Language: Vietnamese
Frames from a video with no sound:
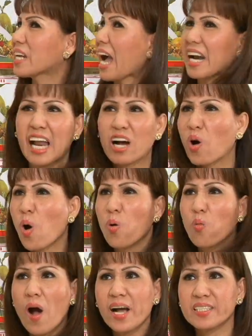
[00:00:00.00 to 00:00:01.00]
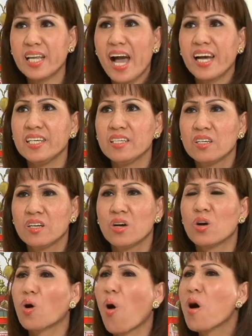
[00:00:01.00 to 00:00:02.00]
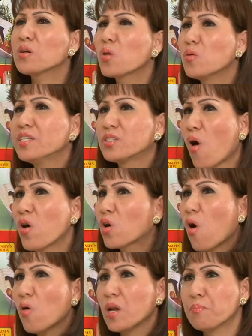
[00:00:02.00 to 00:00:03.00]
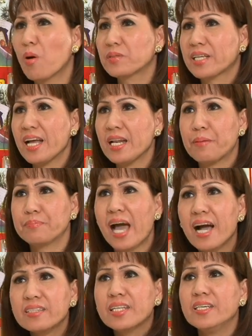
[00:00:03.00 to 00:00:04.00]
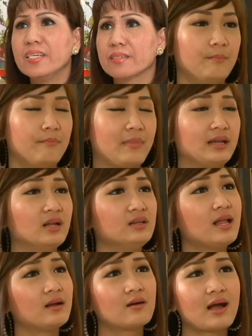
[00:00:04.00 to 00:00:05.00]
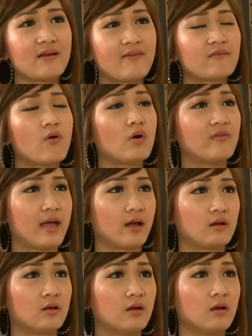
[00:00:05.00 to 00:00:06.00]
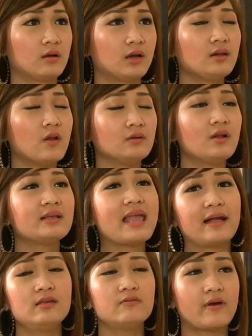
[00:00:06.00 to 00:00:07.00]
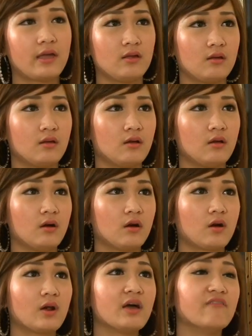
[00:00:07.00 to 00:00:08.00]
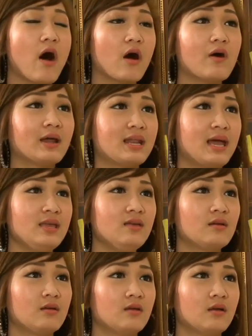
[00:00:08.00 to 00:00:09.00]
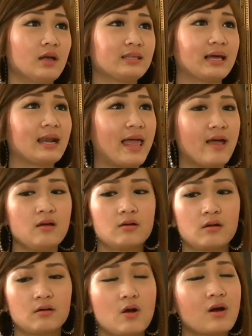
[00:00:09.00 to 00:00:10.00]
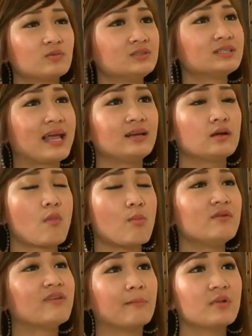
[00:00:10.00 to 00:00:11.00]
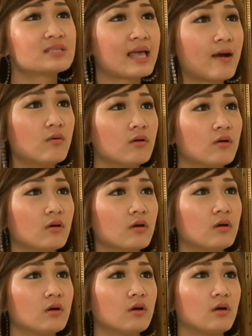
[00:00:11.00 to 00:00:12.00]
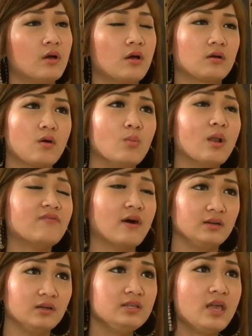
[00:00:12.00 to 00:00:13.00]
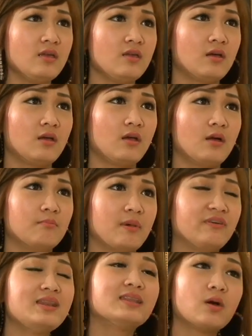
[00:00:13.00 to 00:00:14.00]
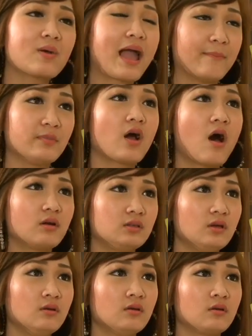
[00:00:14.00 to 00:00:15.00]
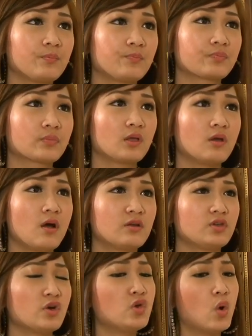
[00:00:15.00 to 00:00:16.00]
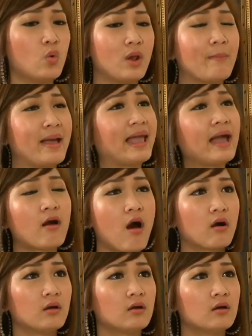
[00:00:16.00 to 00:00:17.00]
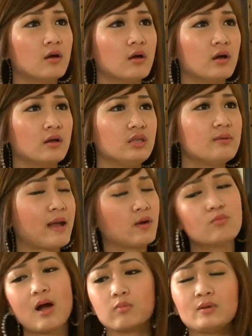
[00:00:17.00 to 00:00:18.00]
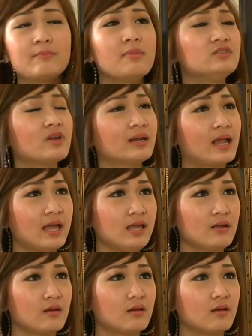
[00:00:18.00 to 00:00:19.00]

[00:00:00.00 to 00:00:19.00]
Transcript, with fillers: ràng là cô quá sai Con tôi chọn cô là một sai lầm đáng tiếc Mẹ đừng nên có khái phát bội vàng Kết luận đơn giản như vậy Con lời vợ của anh ấy Chẳng lẽ con không xứng đáng được bộ mỹ phẩm đó sao Cùng là phần nữ nhi Mẹ phải nên thông cảm cho con chứ Cho dù là mẹ ghét con Nhưng mẹ cũng không nên binh cho anh ấy